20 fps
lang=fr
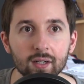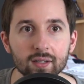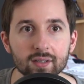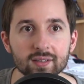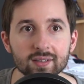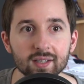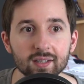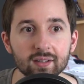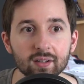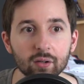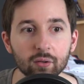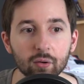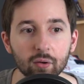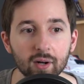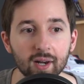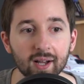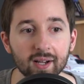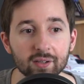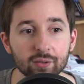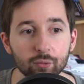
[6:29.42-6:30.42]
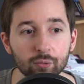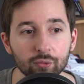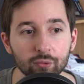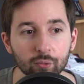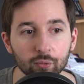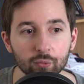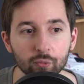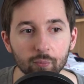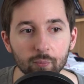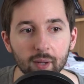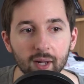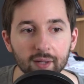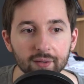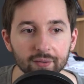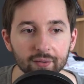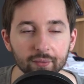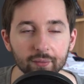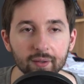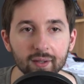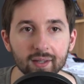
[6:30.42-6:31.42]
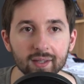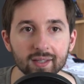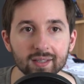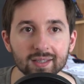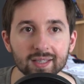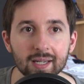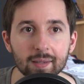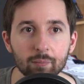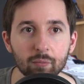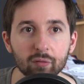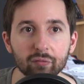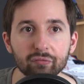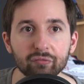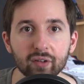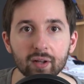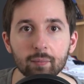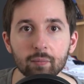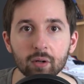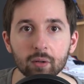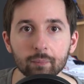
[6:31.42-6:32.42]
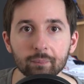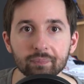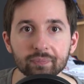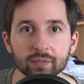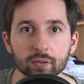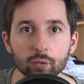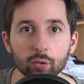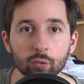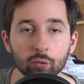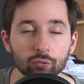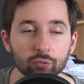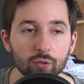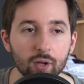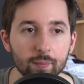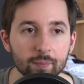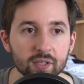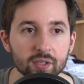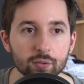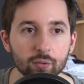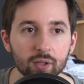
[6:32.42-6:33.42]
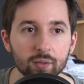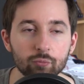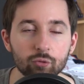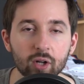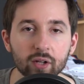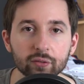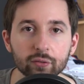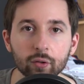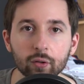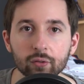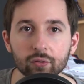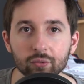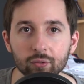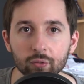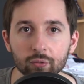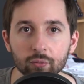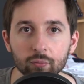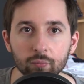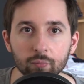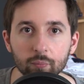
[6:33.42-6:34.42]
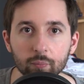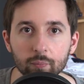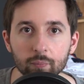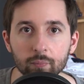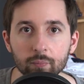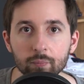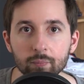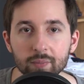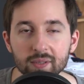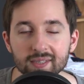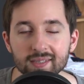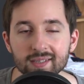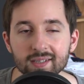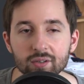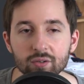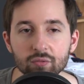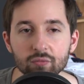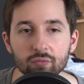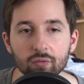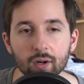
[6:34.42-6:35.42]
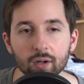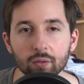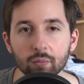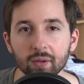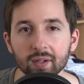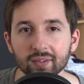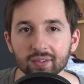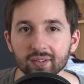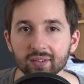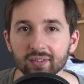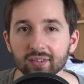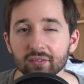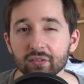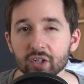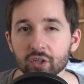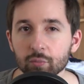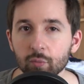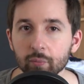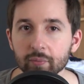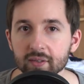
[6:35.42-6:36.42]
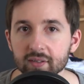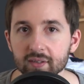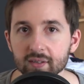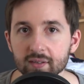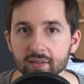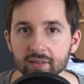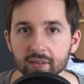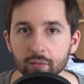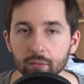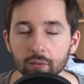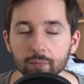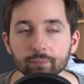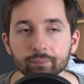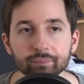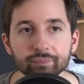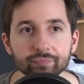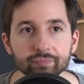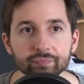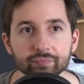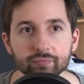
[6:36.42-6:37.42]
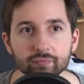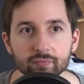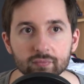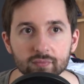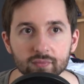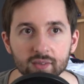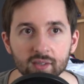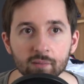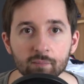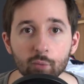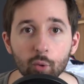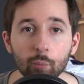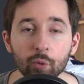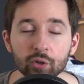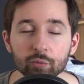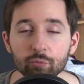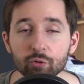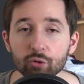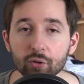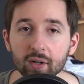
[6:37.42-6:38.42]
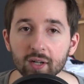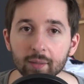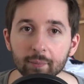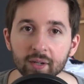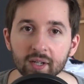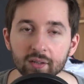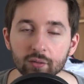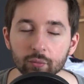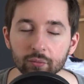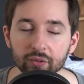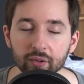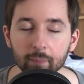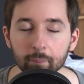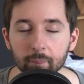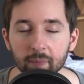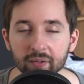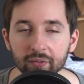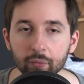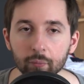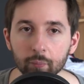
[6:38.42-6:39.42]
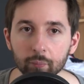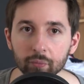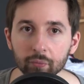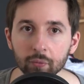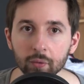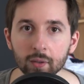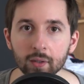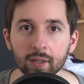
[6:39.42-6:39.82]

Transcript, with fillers: C'est-à-dire que la résolution de base est tellement faible que quand tu la mets sur l'émulateur, sur ton PC, tu vois que ouais, c'est vachement pixelisé quoi. Mais au moins tu peux jouer avec la manette donc ça passe un peu.